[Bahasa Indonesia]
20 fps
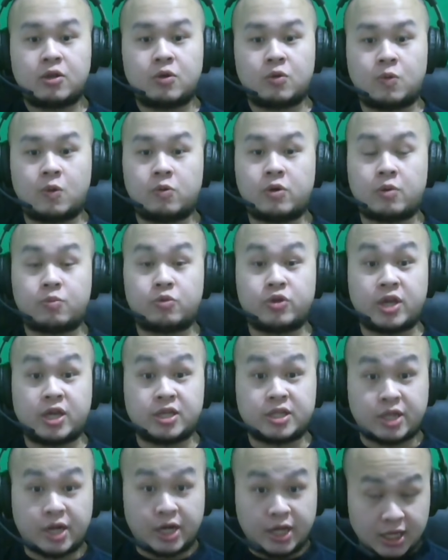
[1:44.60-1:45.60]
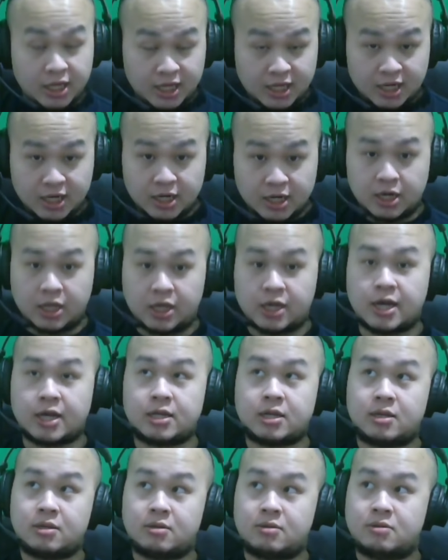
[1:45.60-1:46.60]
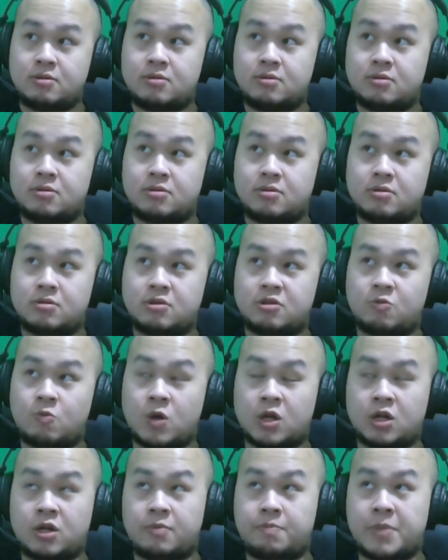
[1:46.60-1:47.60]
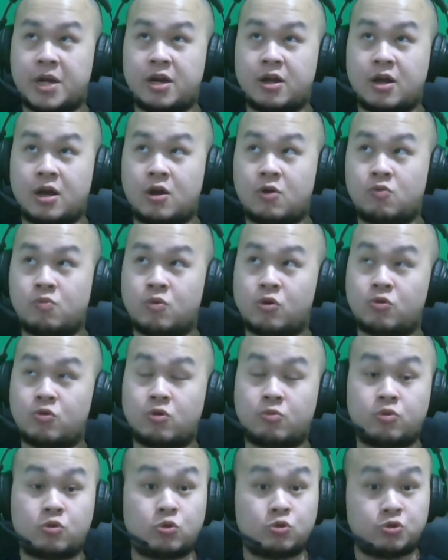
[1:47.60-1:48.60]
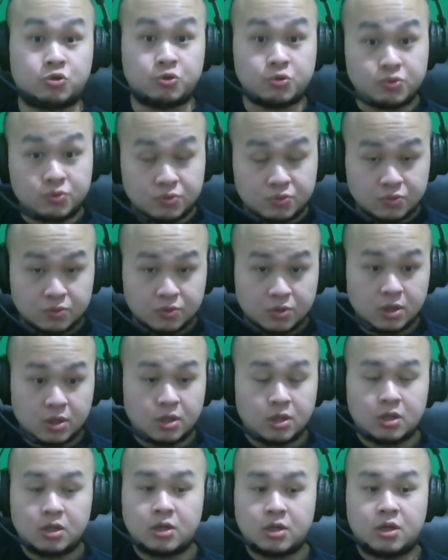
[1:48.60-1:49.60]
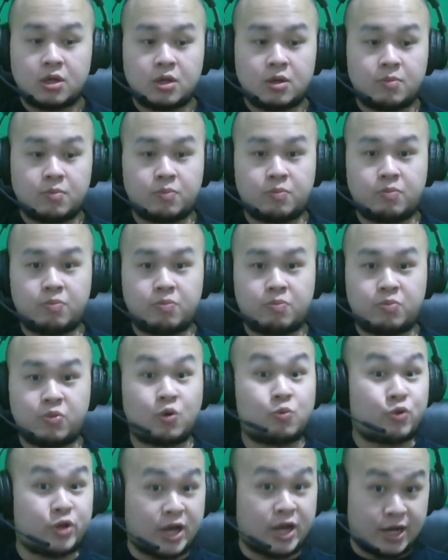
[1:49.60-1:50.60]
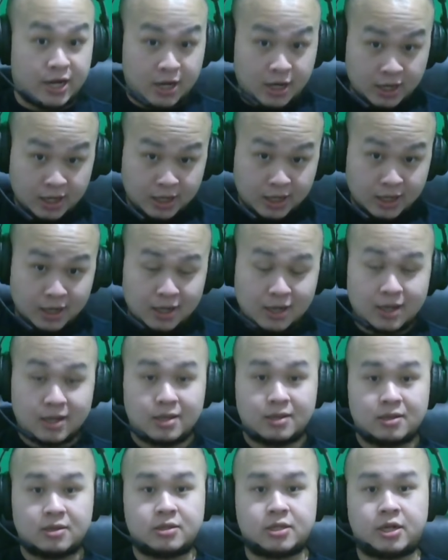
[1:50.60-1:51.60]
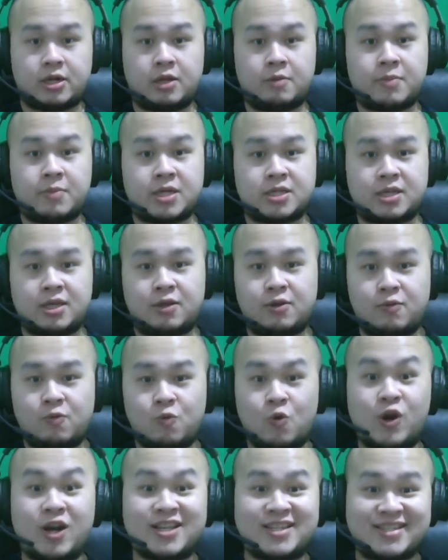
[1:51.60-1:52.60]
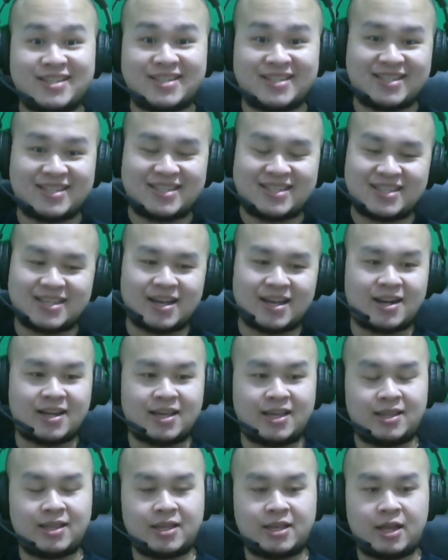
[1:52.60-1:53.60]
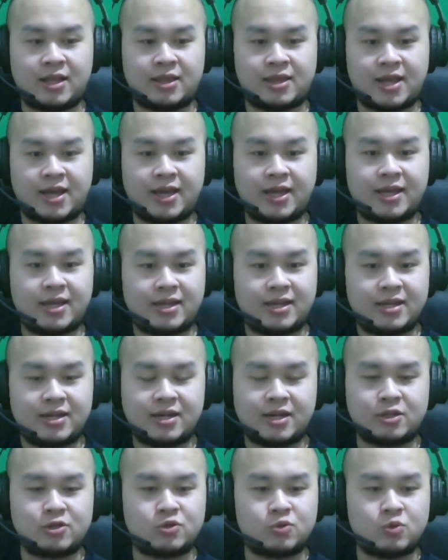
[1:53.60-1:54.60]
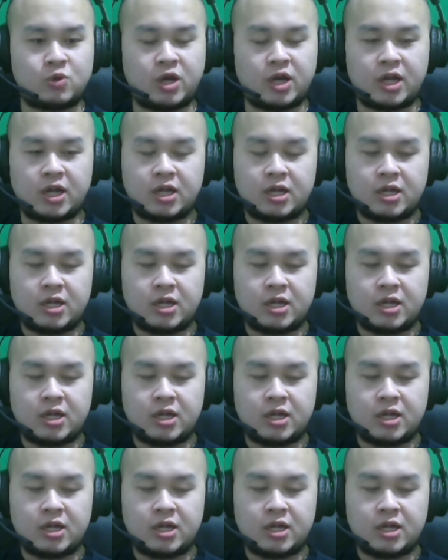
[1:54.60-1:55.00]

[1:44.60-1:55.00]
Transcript: Gue udah punya istri, nikah pada umur 27. Belum punya anak. Jadi masih wales karena kita nyantai dan juga